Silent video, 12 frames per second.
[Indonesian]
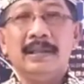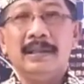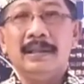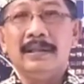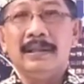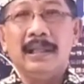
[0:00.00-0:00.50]

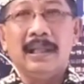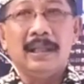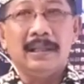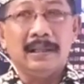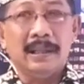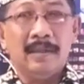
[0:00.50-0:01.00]
eh, dikala
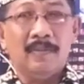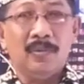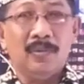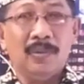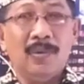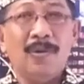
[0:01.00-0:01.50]
ada
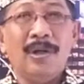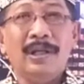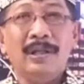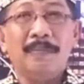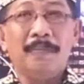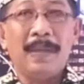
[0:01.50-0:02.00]
tamu oh
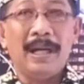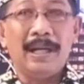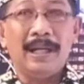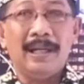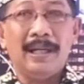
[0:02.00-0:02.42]
ini Pak